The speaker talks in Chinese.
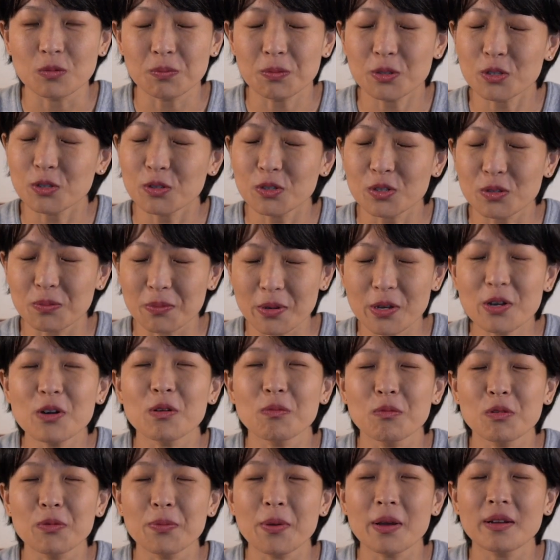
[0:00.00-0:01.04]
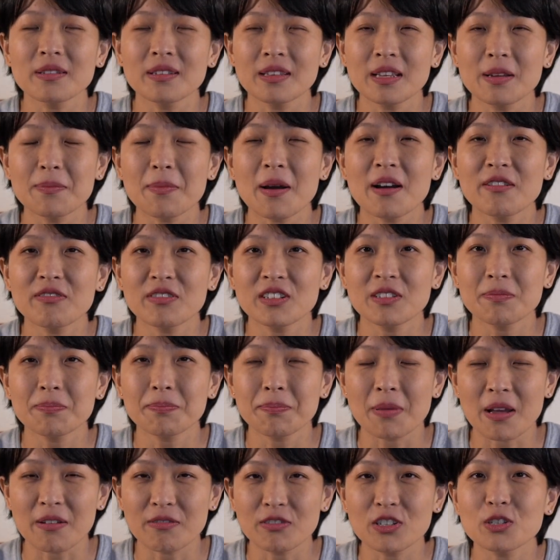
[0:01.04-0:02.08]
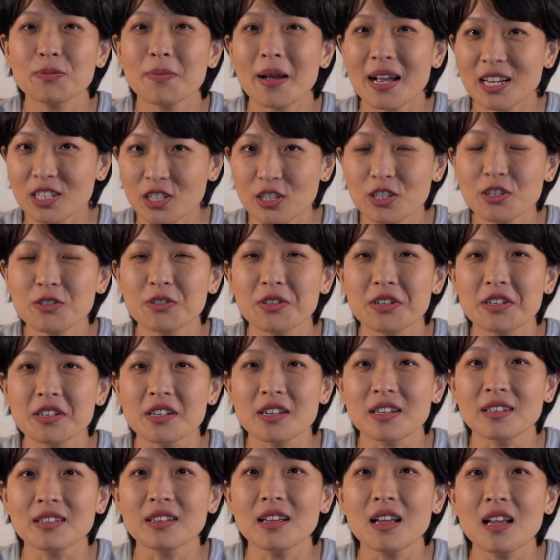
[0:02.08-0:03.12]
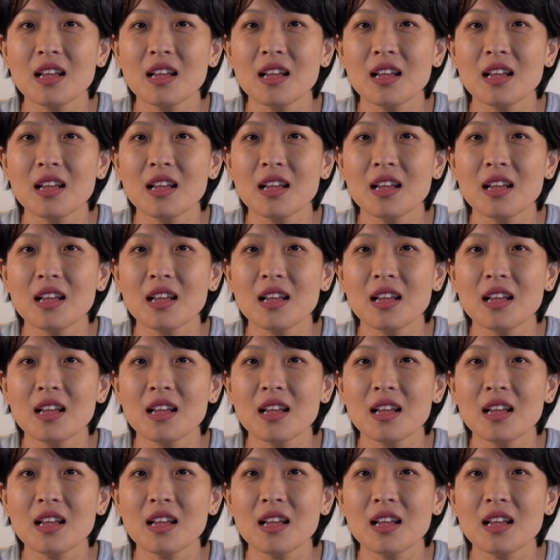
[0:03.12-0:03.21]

就是没有目标的那八分百分之八十六的人，